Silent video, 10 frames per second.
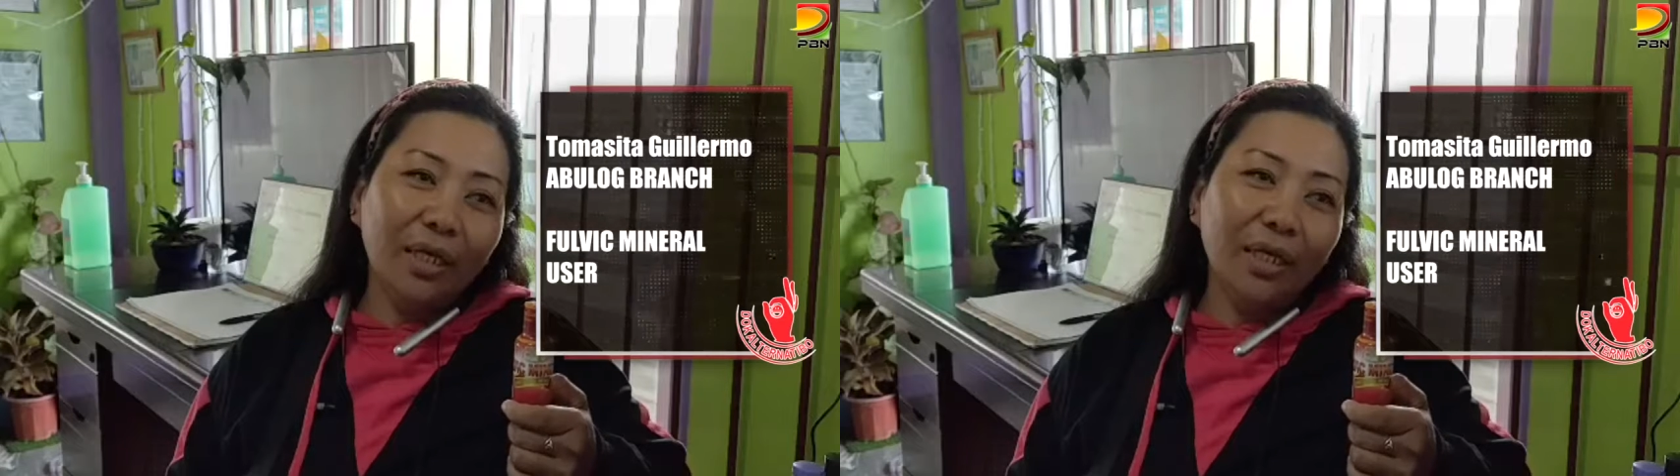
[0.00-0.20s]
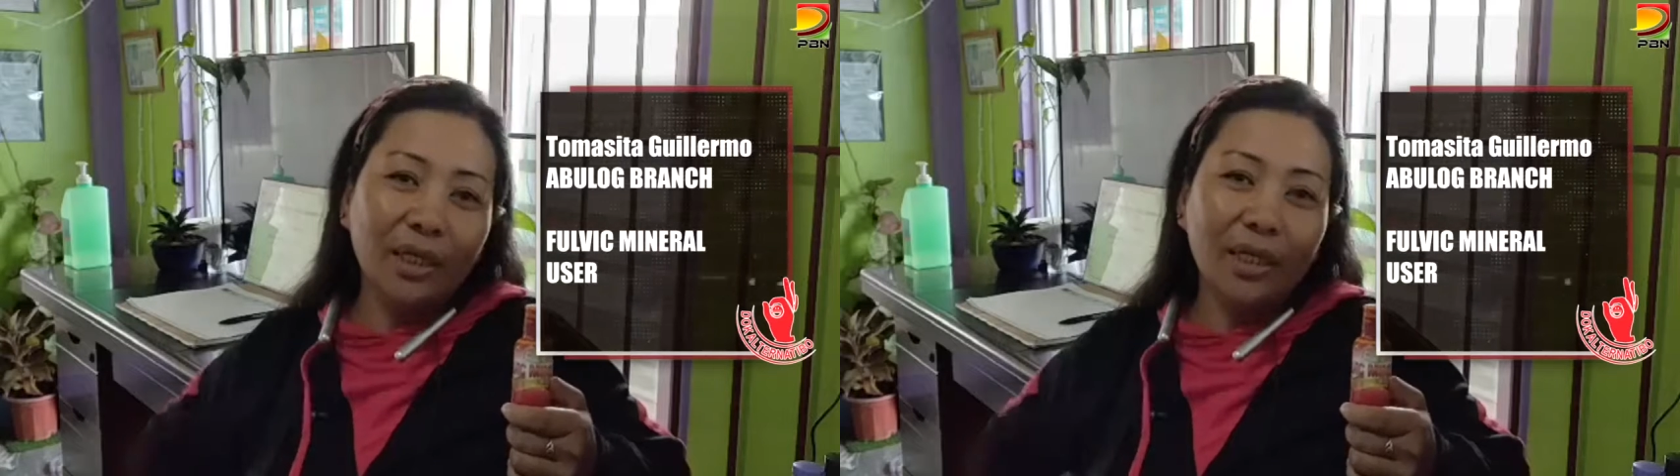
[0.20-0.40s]

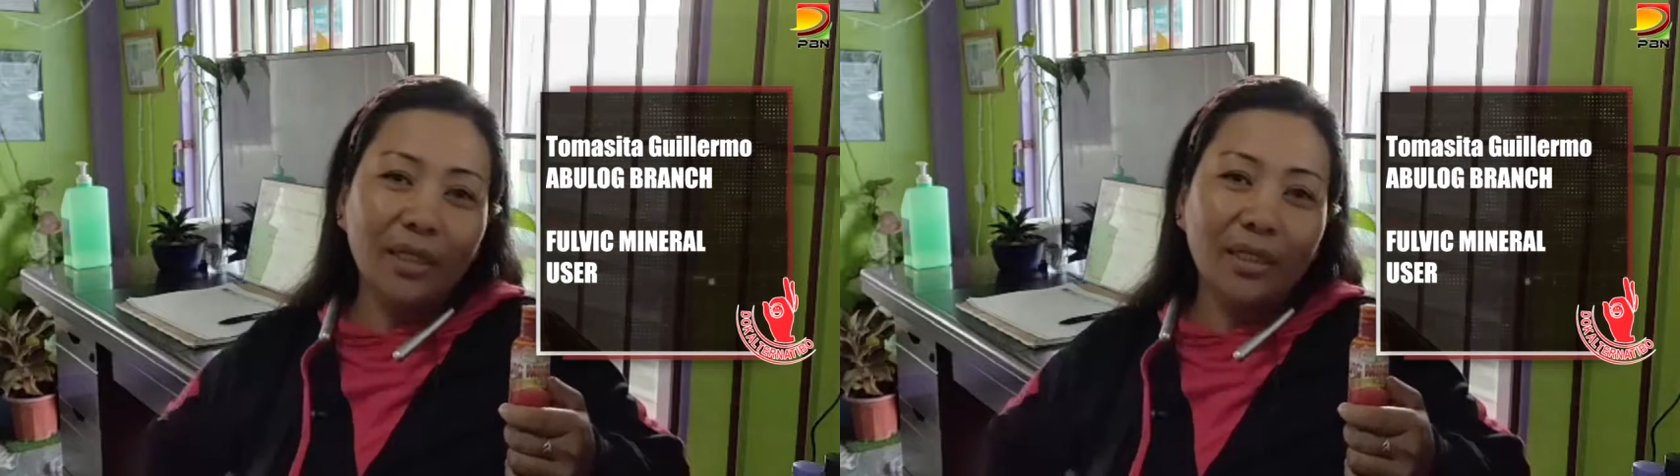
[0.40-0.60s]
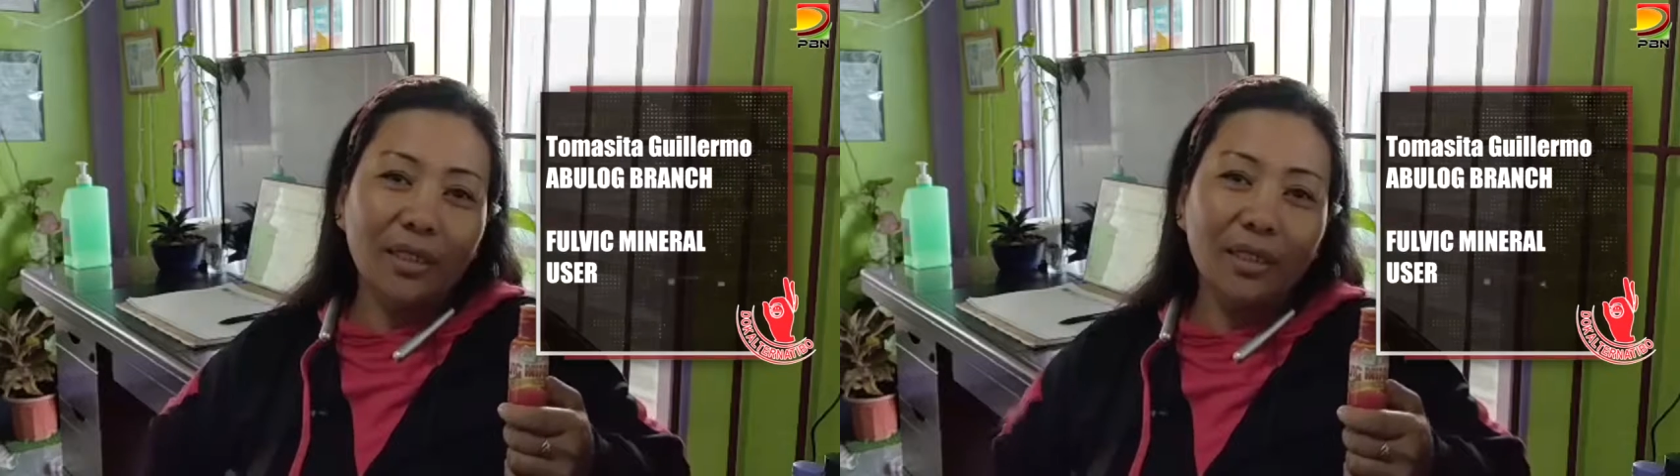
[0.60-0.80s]

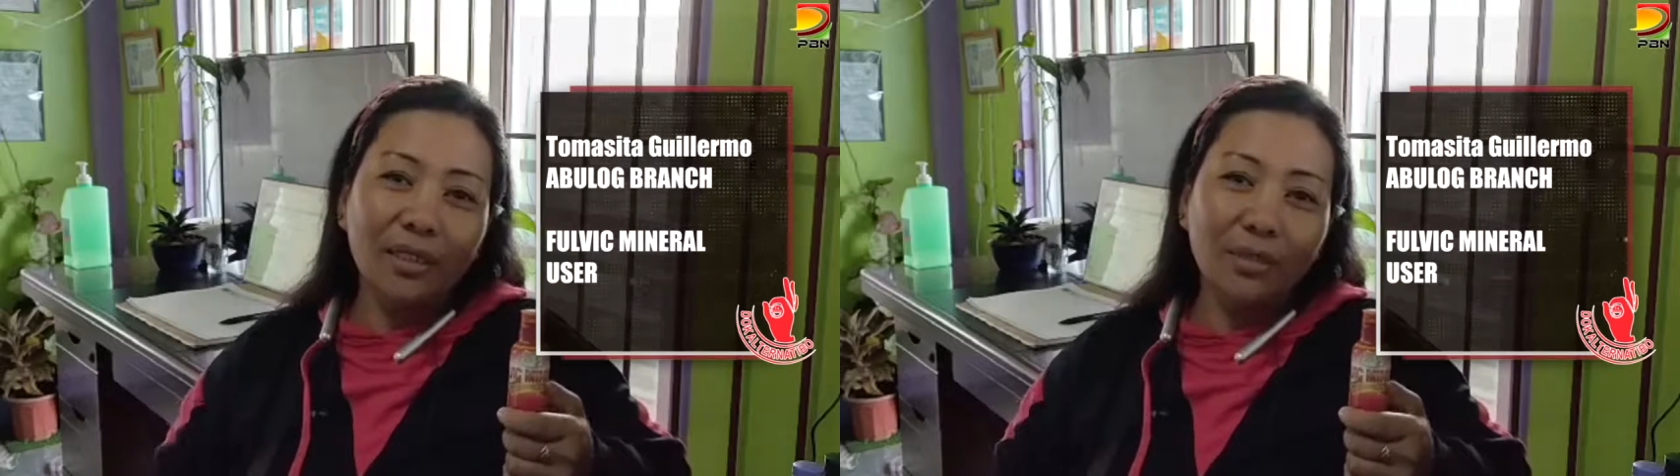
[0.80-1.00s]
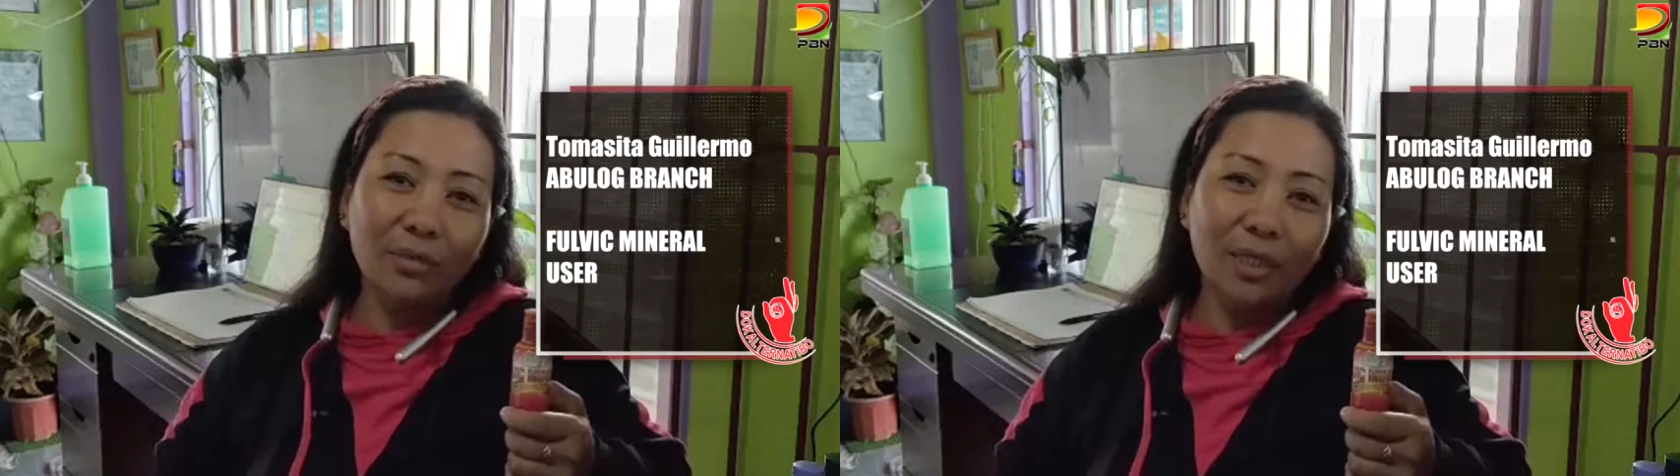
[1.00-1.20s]
Siya
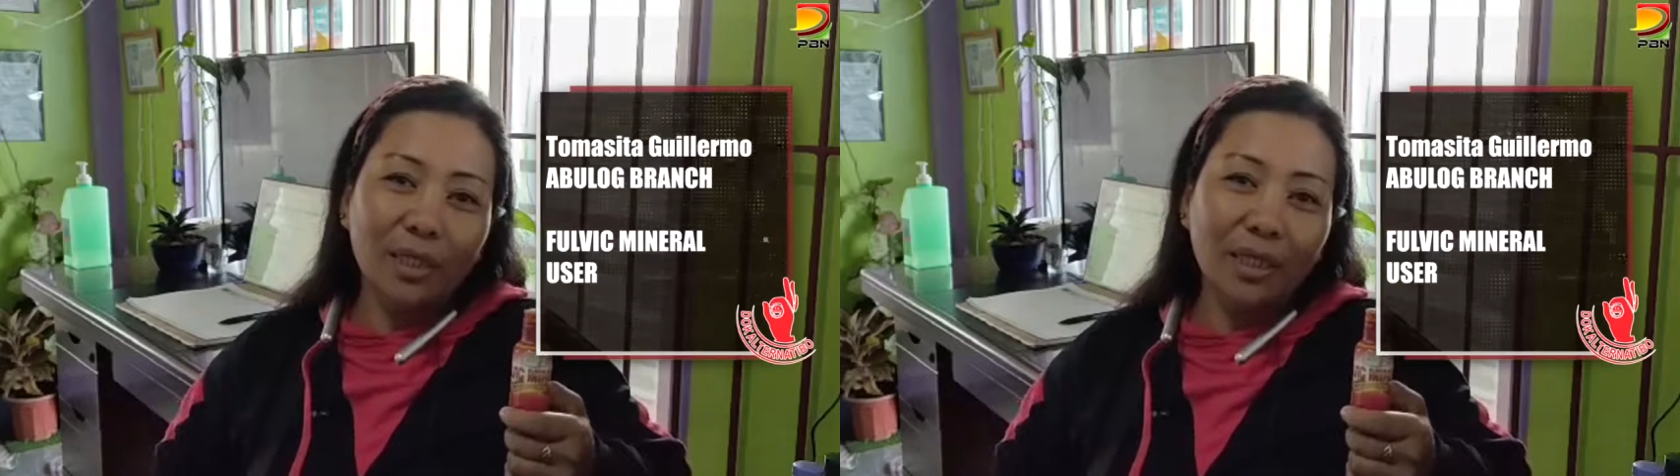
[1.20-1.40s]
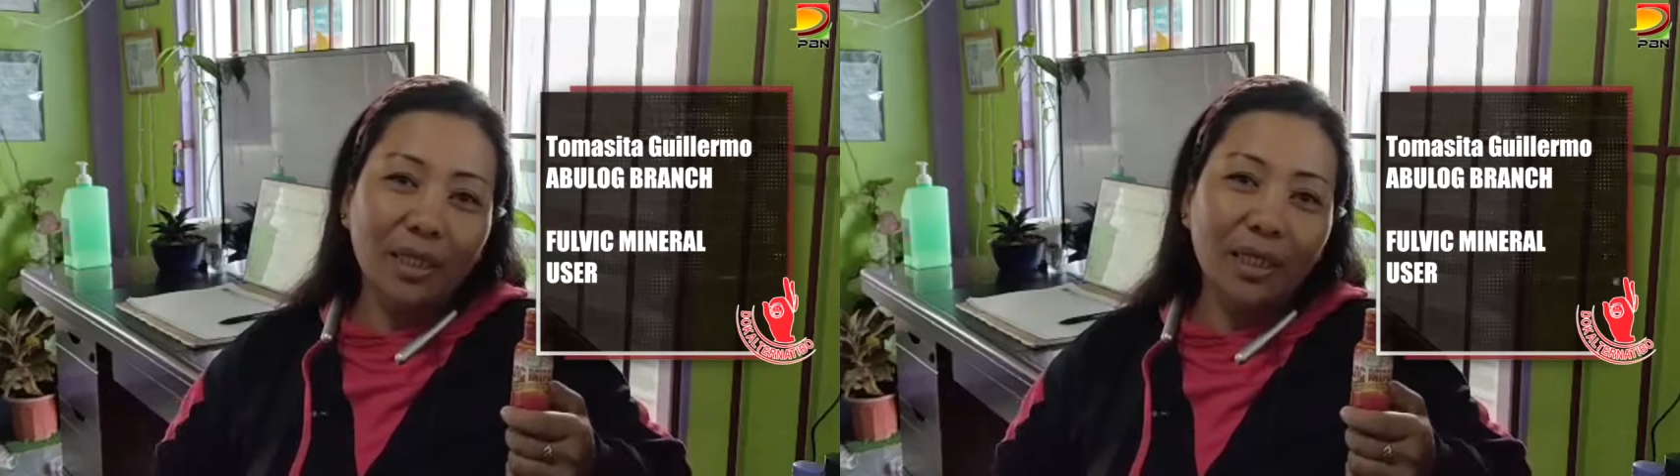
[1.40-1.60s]
ni
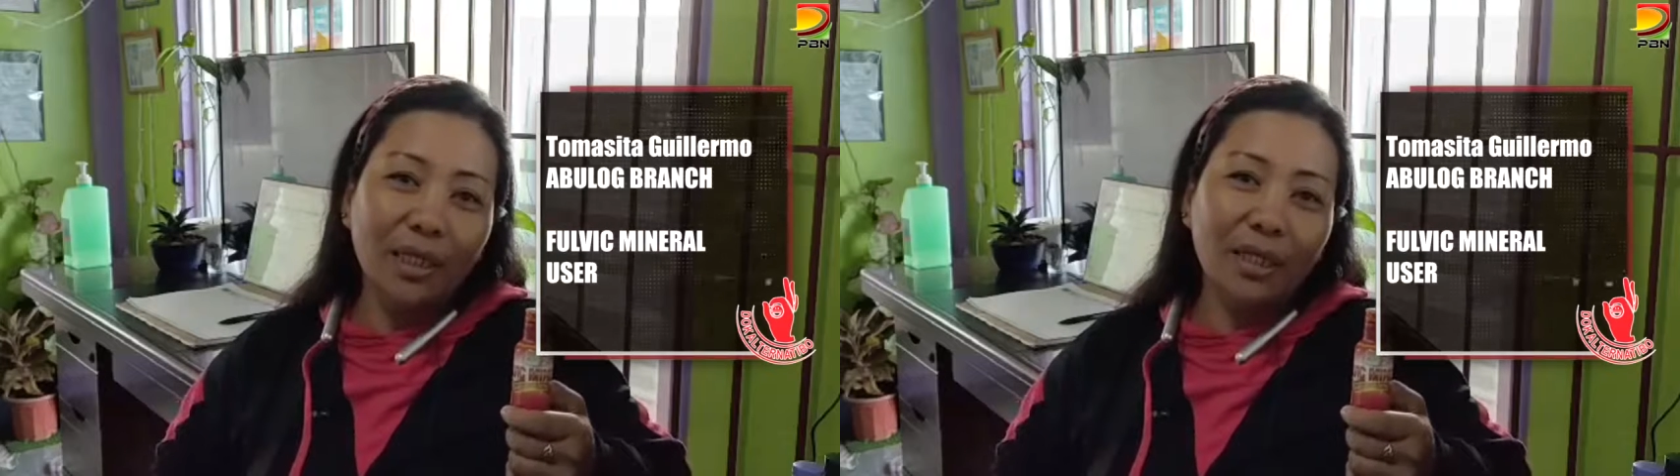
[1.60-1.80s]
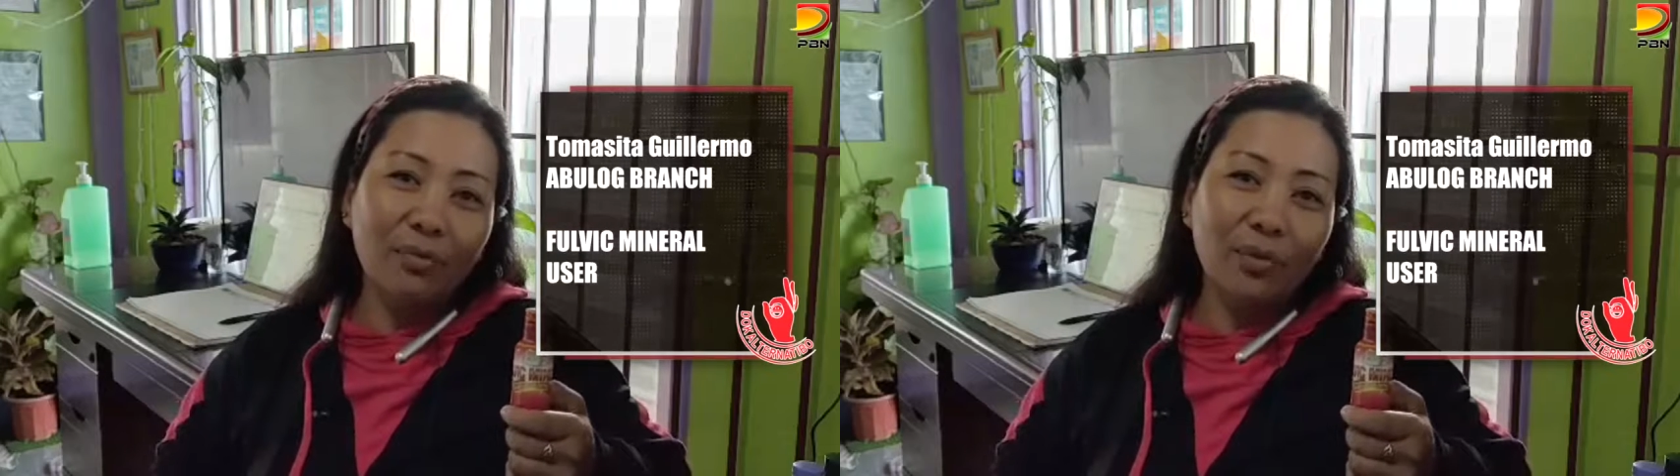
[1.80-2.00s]
Tomasita
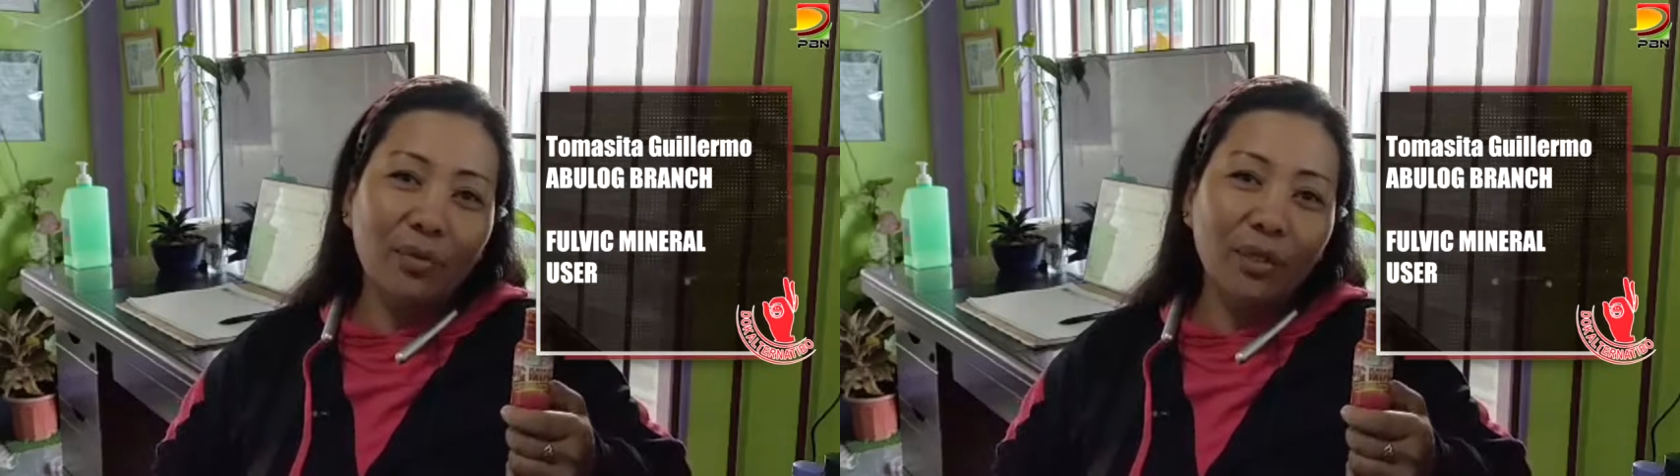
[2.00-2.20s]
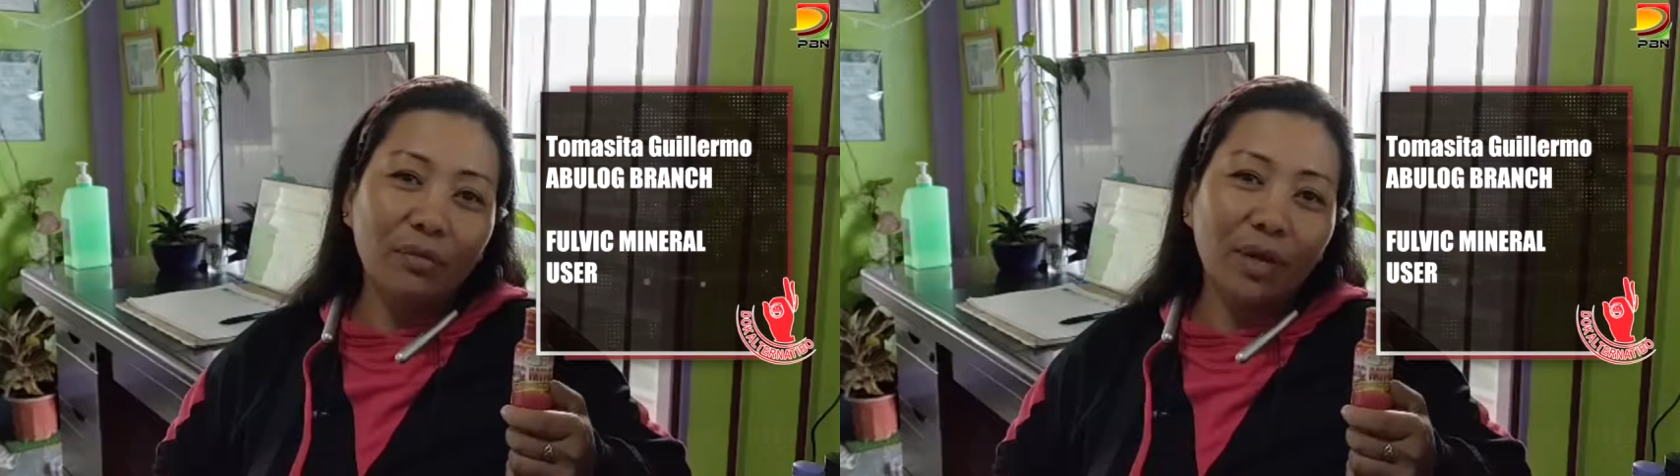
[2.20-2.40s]

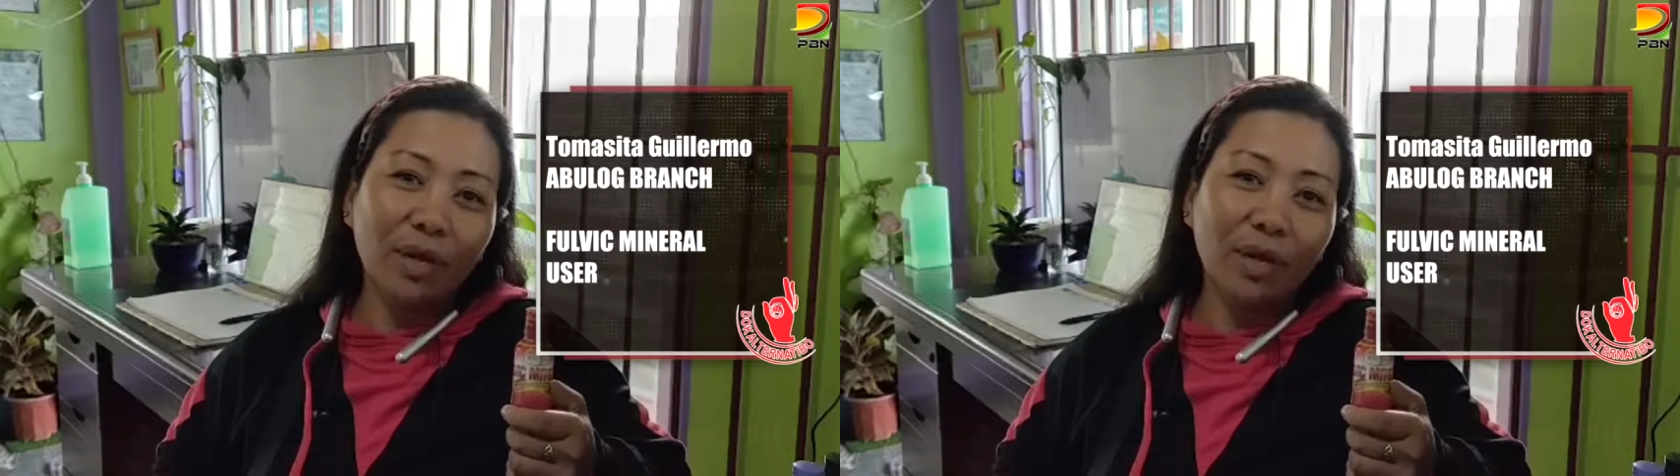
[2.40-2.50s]
Guillermo iti